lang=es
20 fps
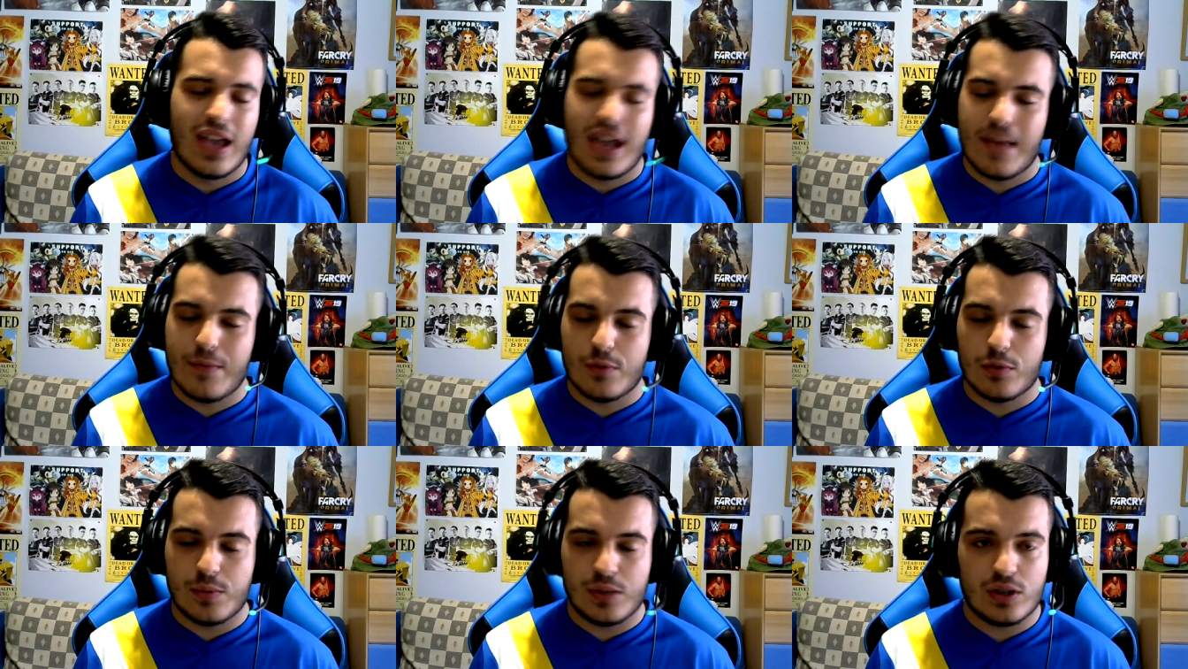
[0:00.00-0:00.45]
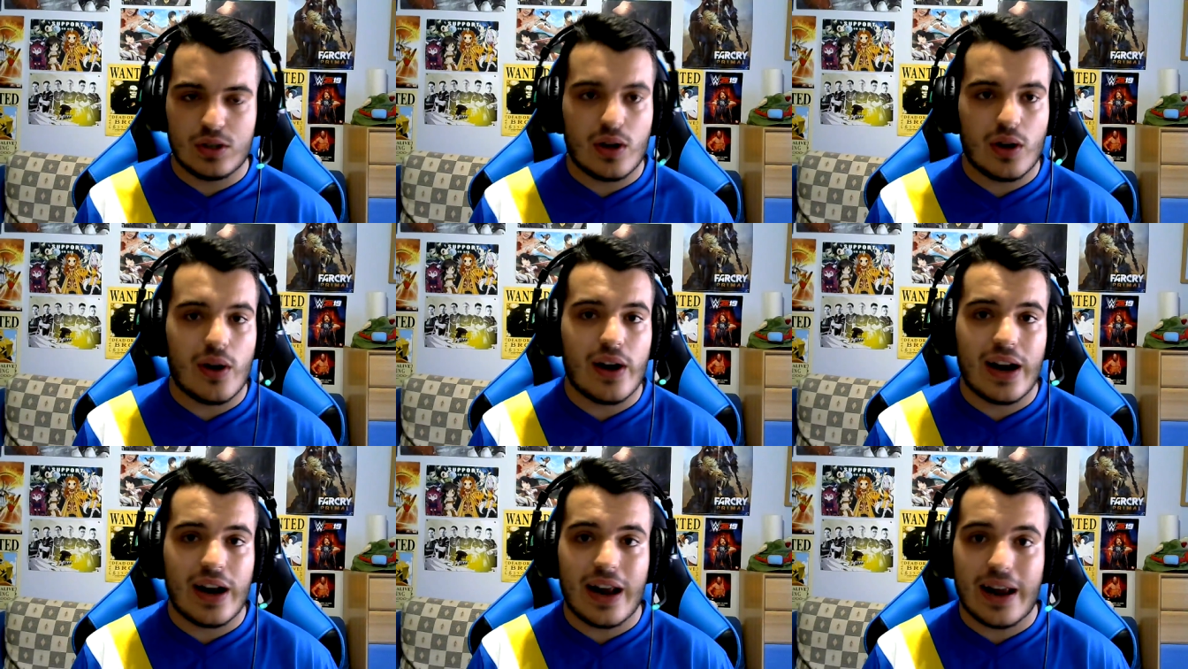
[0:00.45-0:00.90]
Hemos visto
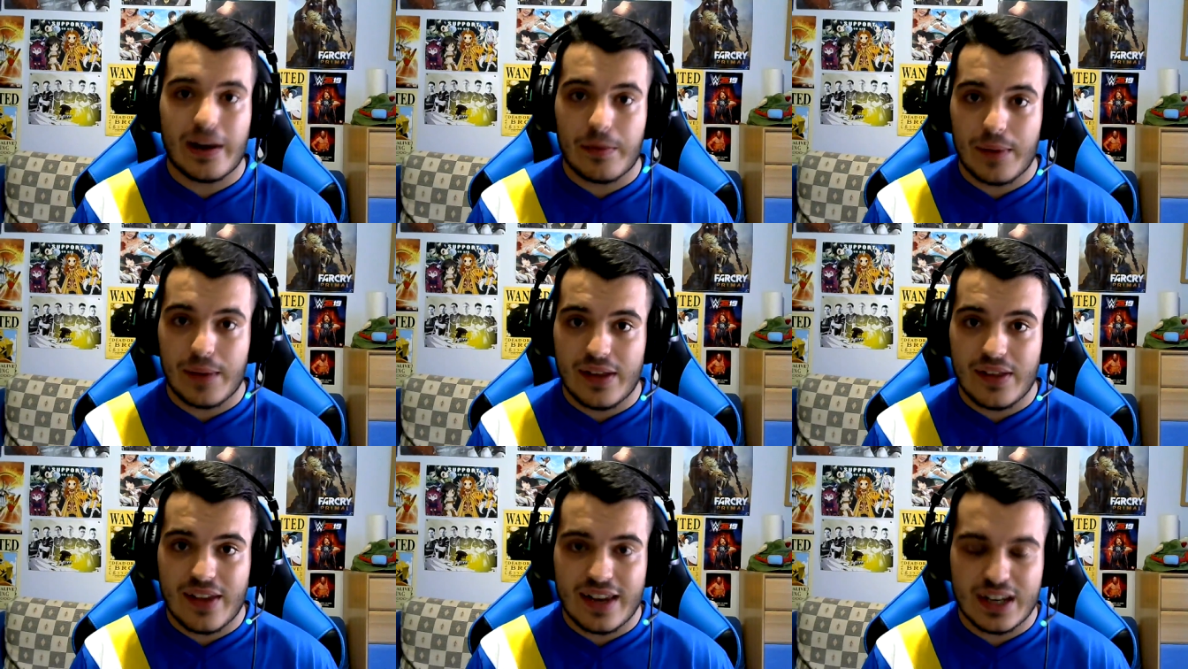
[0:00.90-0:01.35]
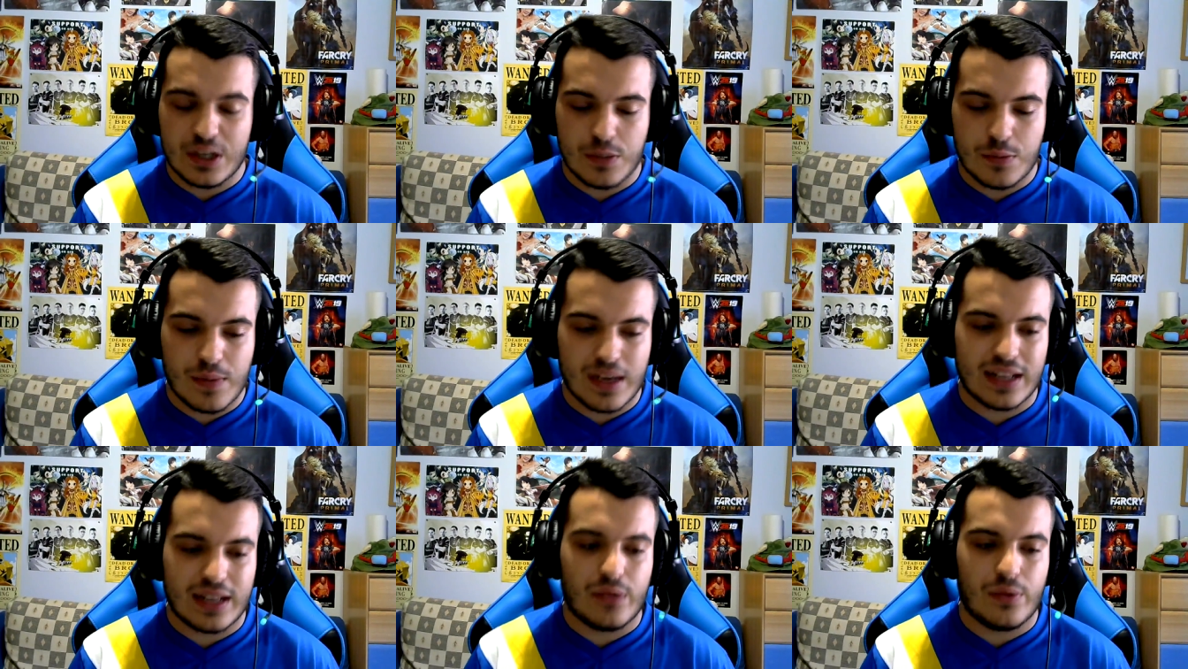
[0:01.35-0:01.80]
ahora una rivalidad en
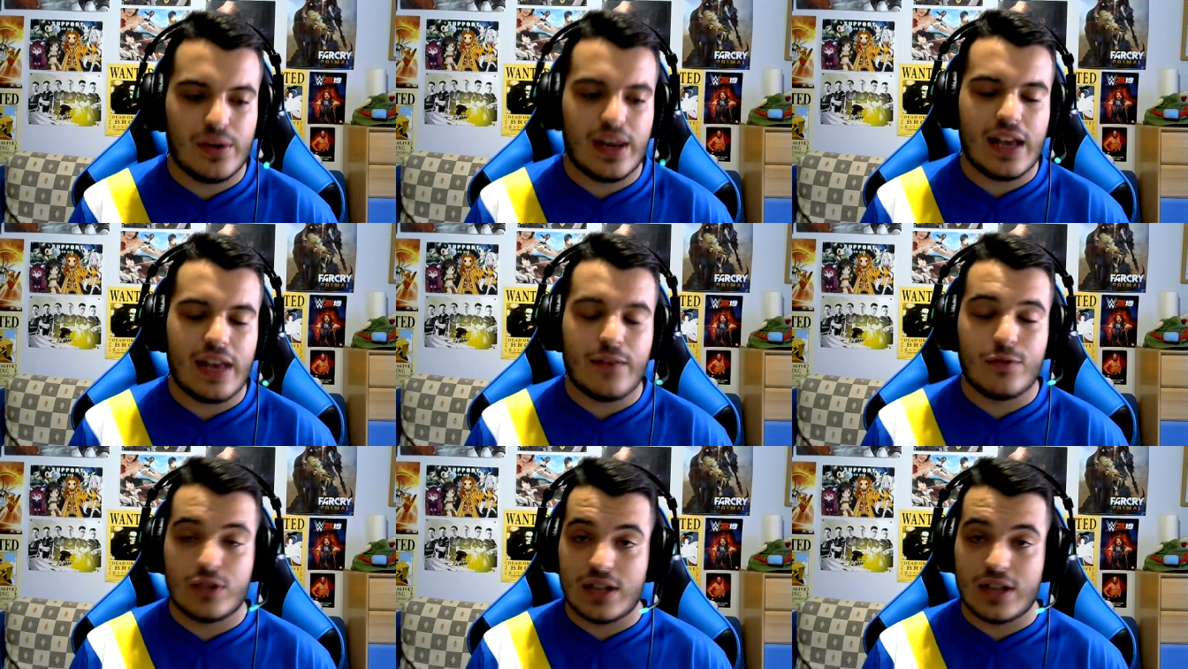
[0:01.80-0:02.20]
SmackDown Live.